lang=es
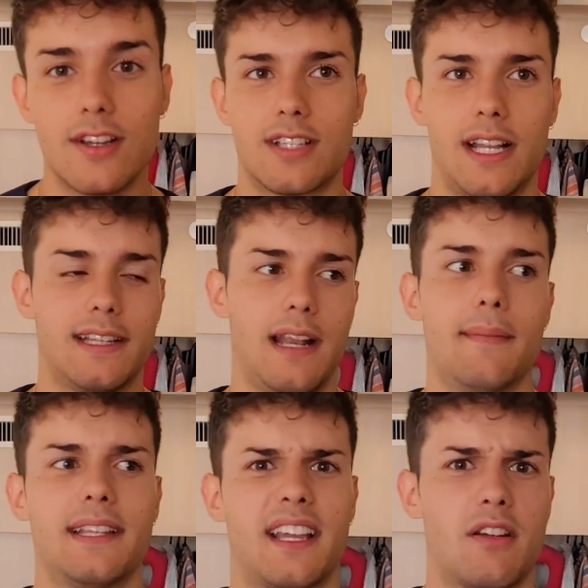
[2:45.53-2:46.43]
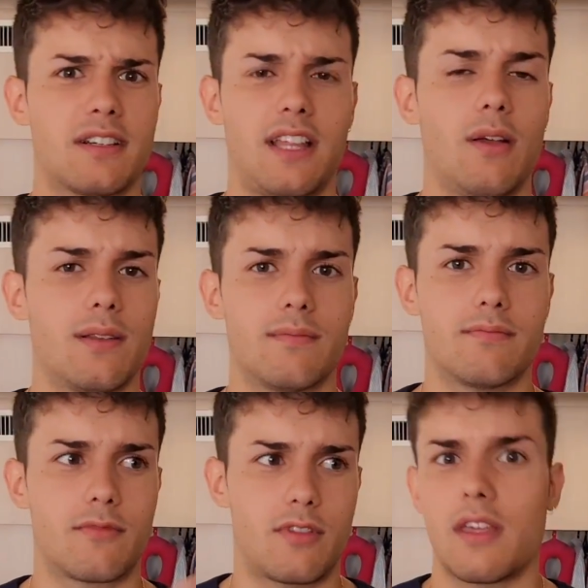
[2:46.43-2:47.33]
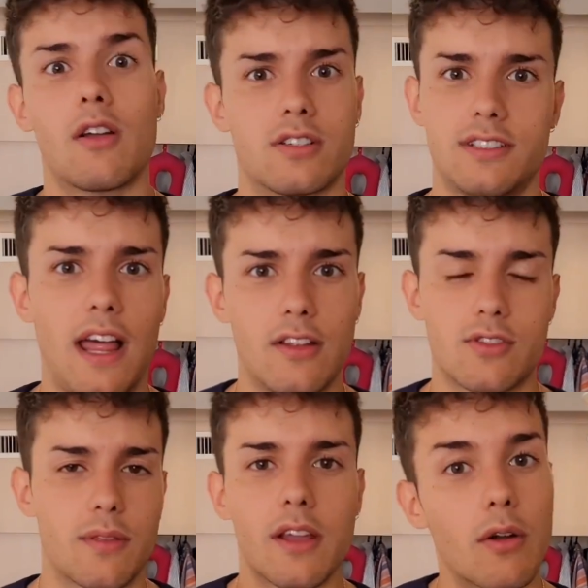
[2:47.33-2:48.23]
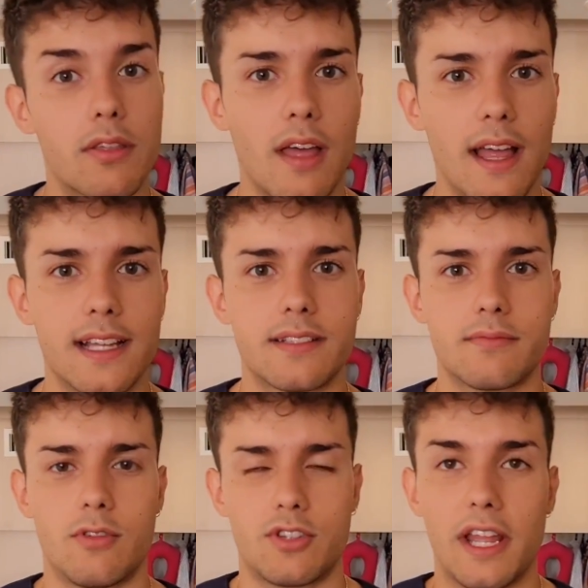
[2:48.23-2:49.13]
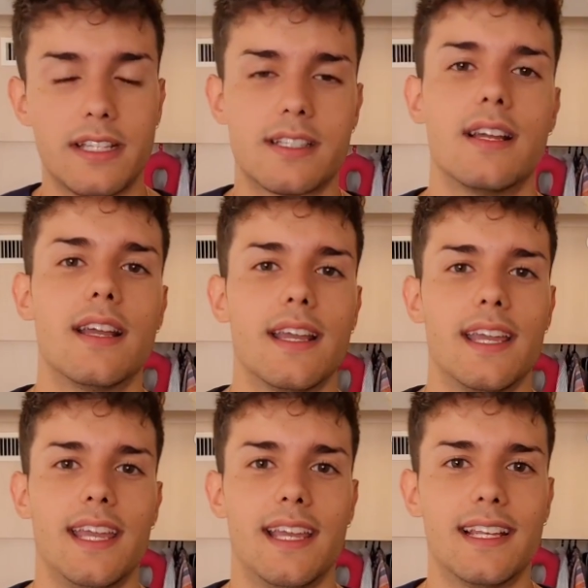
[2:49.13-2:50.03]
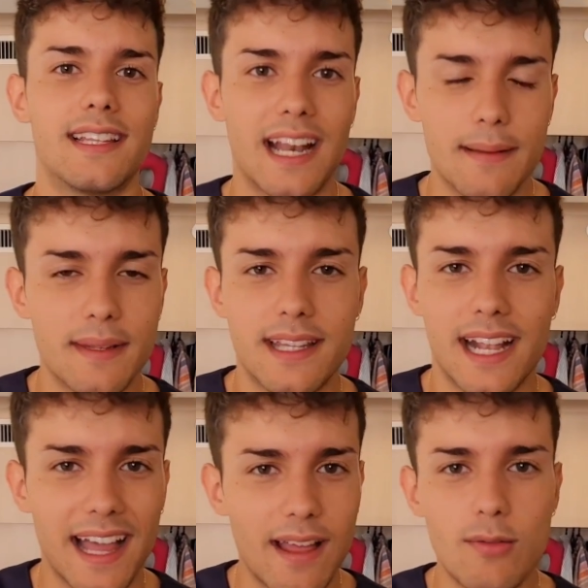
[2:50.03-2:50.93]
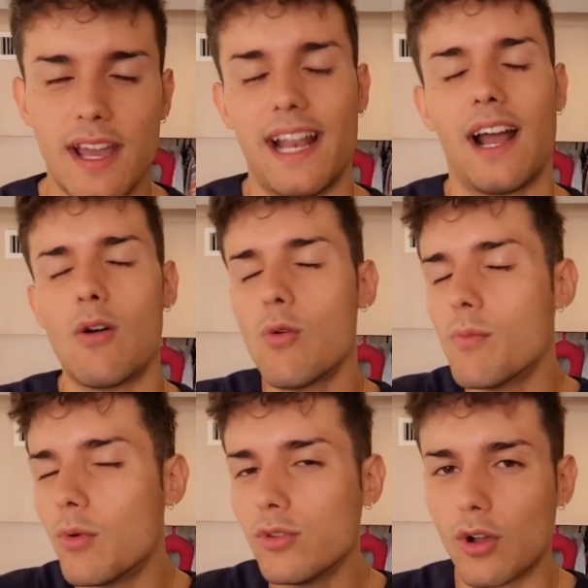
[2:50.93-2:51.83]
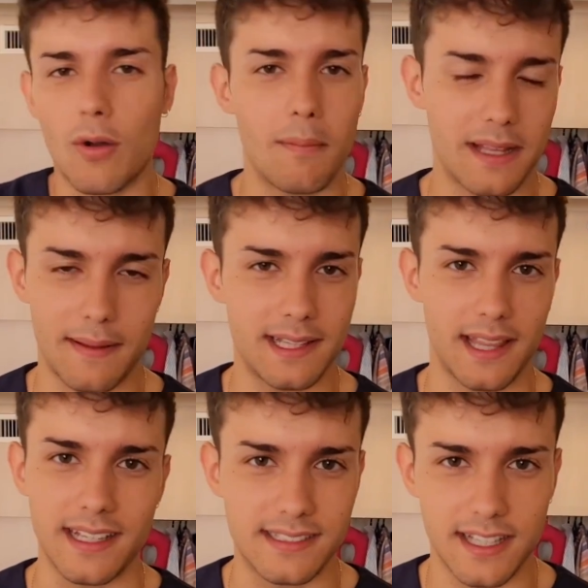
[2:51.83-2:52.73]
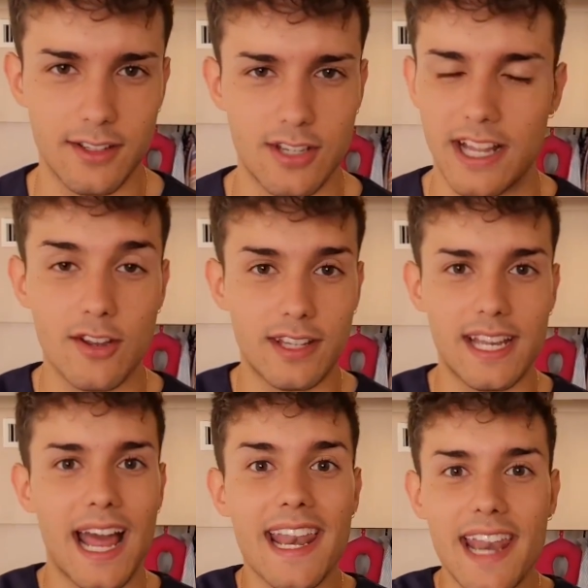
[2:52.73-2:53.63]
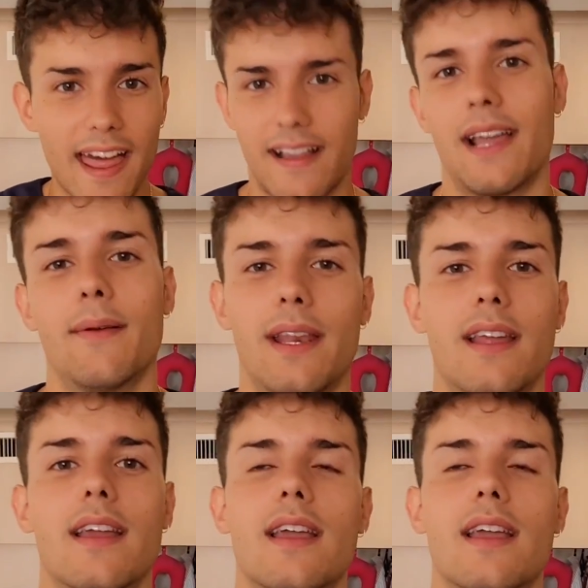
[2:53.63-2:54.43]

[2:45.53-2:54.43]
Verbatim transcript: O sea, literalmente creo que estaba en cinco estados o cinco ciudades o seis y literalmente cada una era un mundo completamente distinto, o sea, no tenía nada que ver